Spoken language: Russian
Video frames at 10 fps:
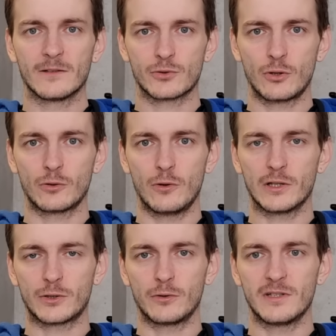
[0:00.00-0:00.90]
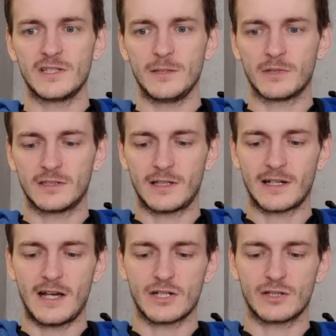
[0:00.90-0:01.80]
Что такое электронная симка? Это
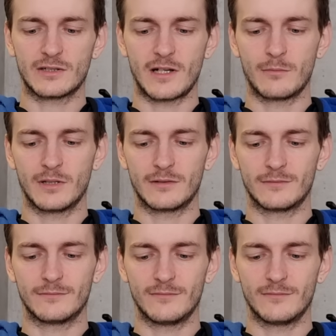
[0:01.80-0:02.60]
такая же, как бы,